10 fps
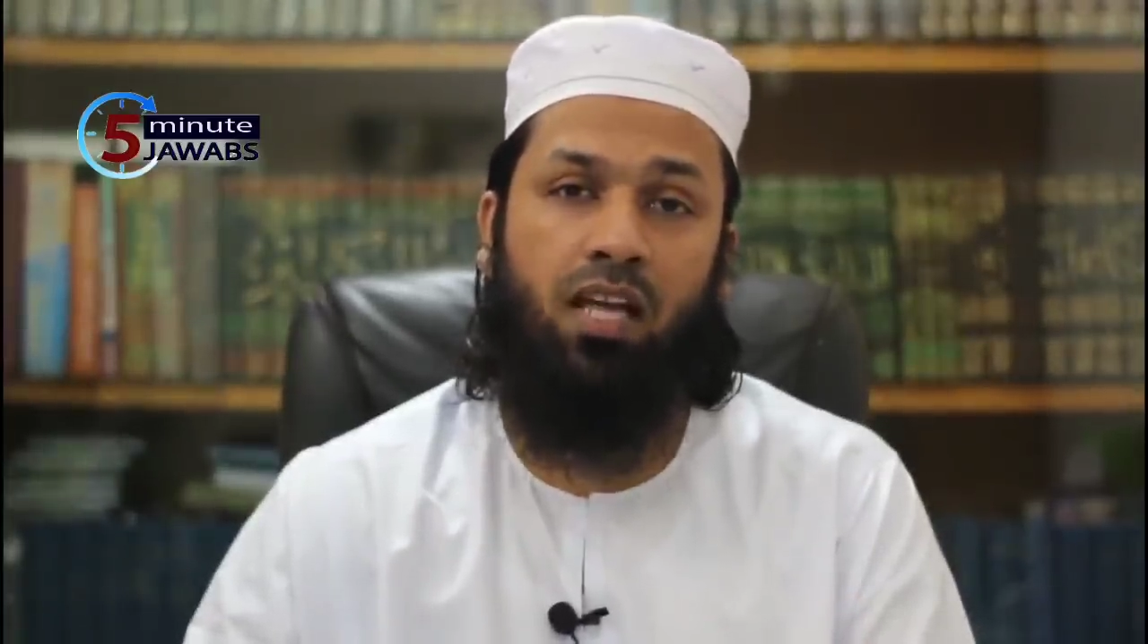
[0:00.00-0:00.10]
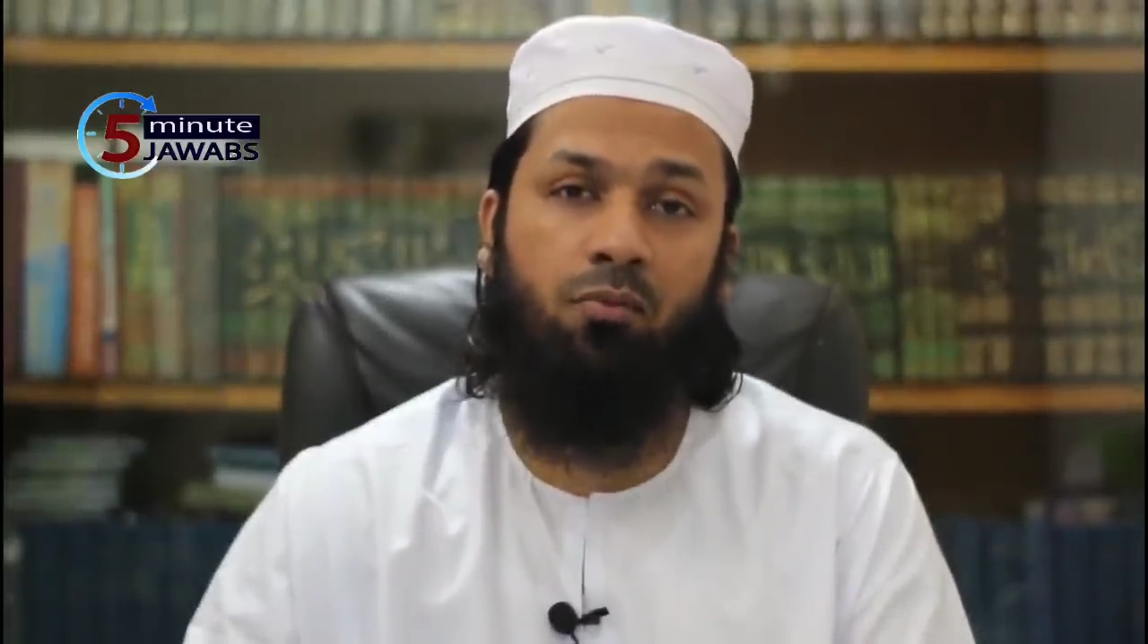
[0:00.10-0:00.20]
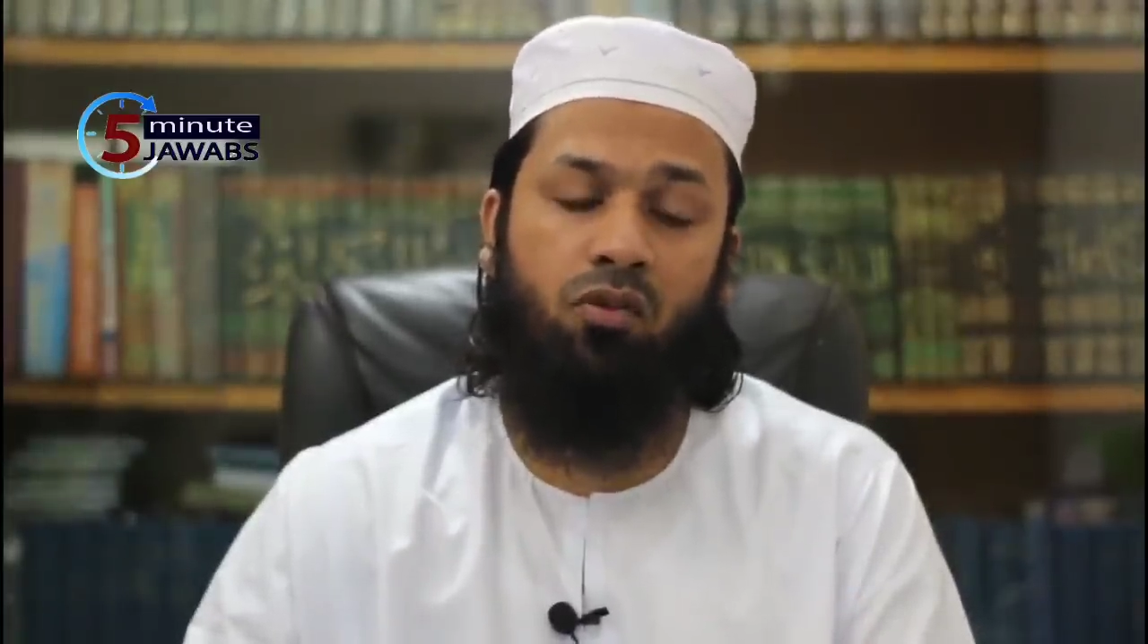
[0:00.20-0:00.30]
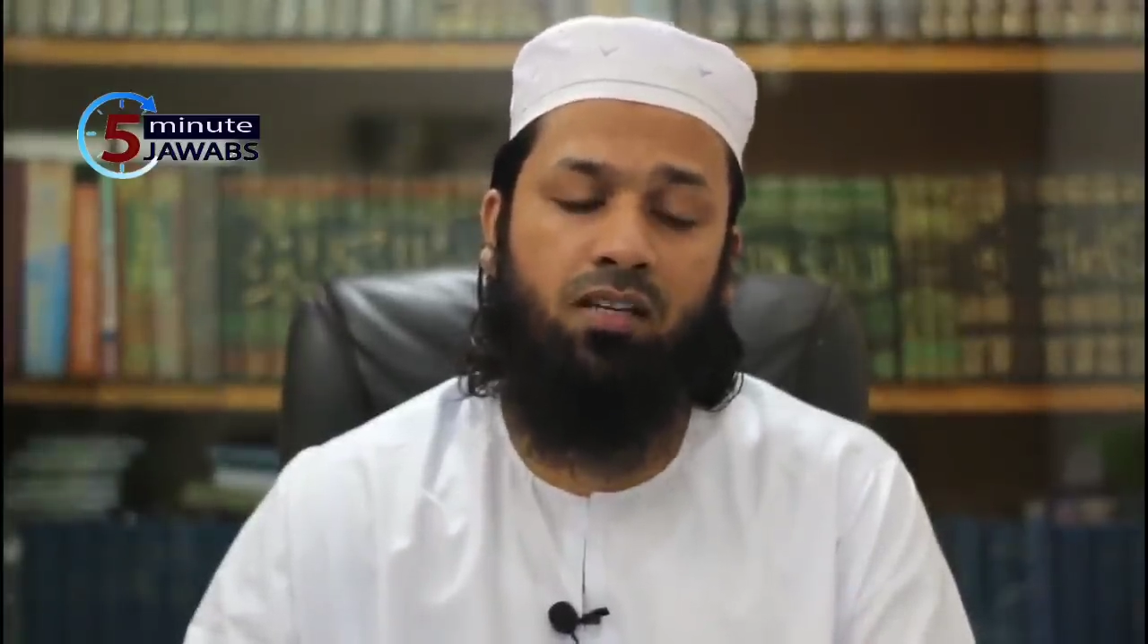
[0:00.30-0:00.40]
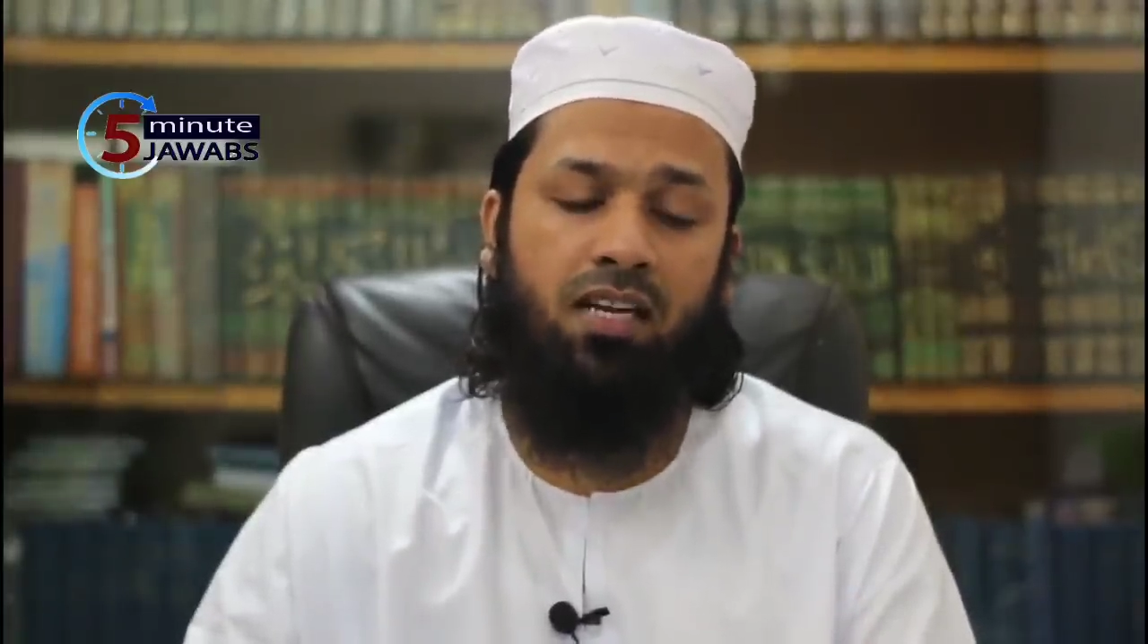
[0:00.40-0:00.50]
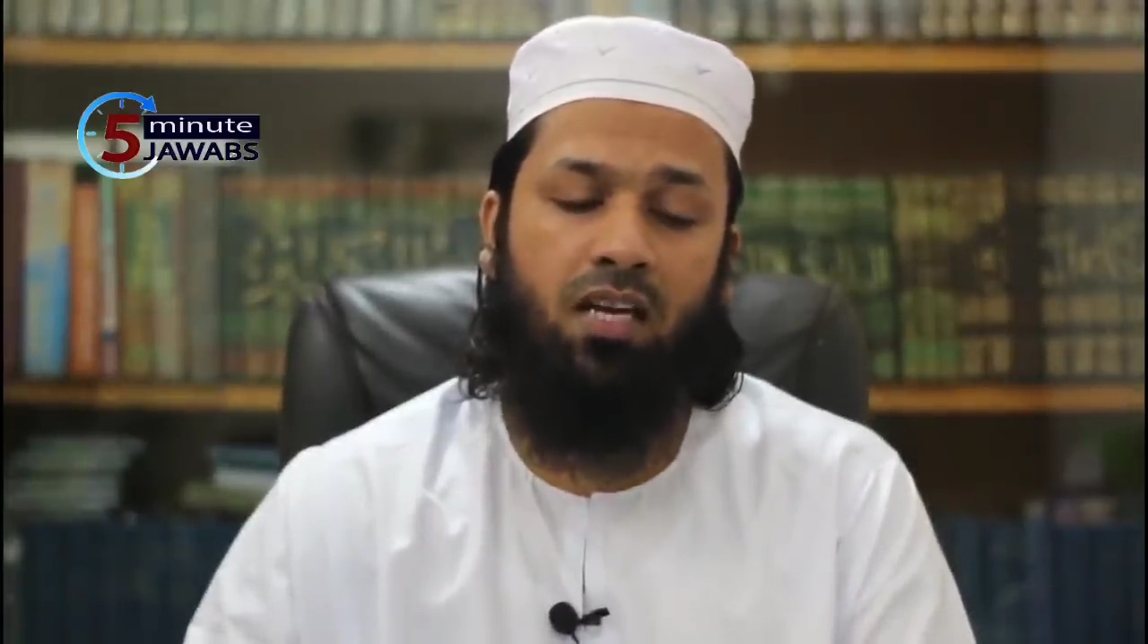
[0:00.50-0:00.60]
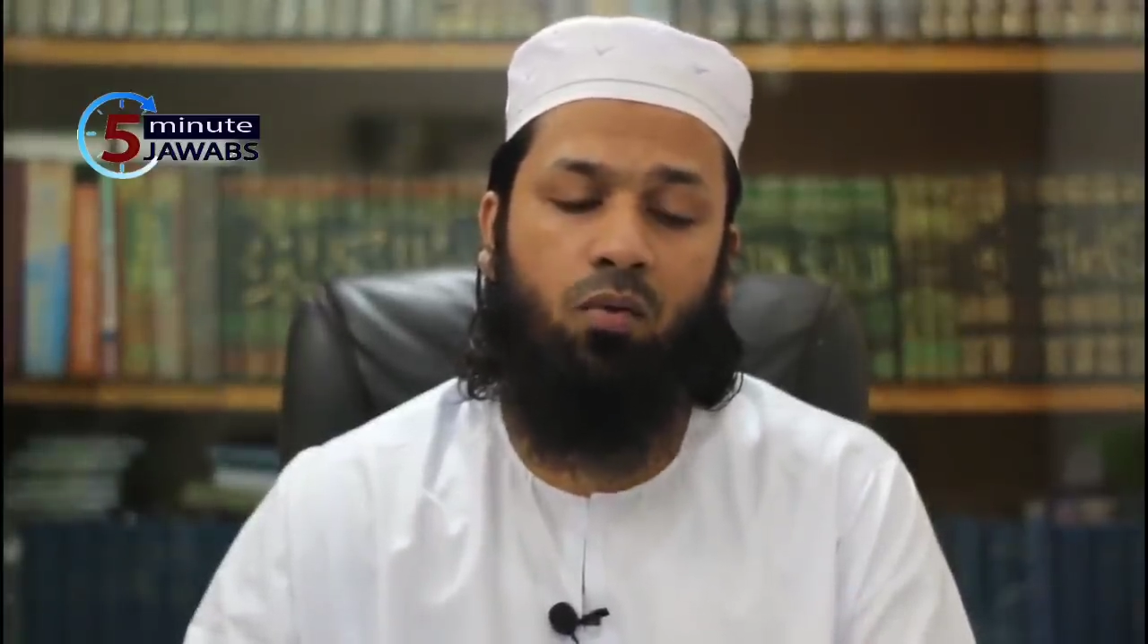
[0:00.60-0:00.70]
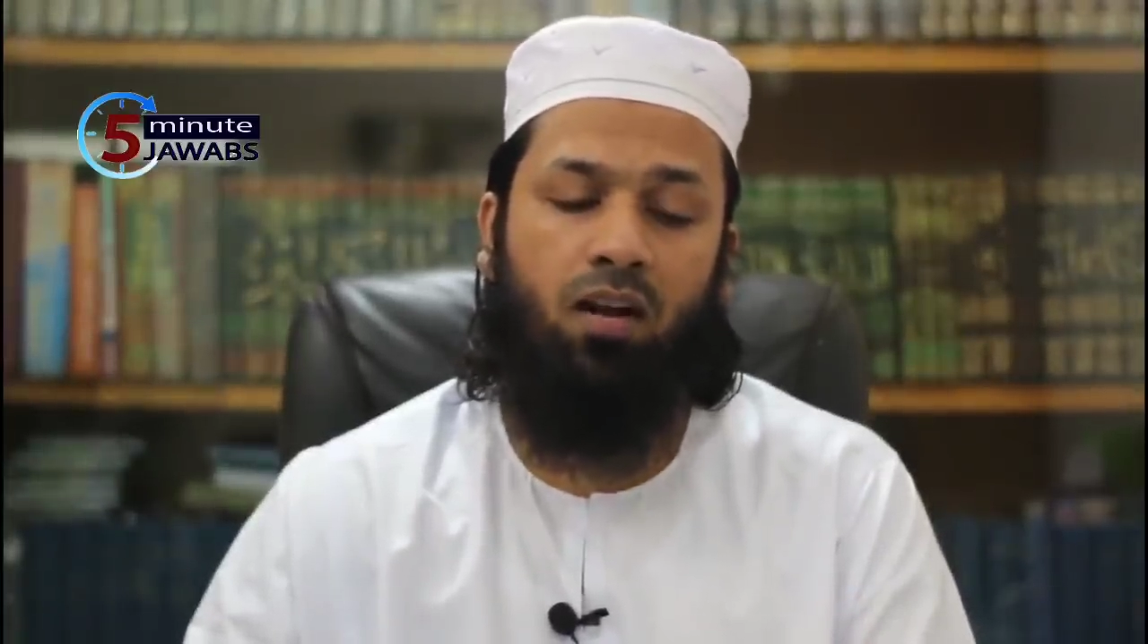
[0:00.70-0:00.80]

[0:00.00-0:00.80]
এমনটাই না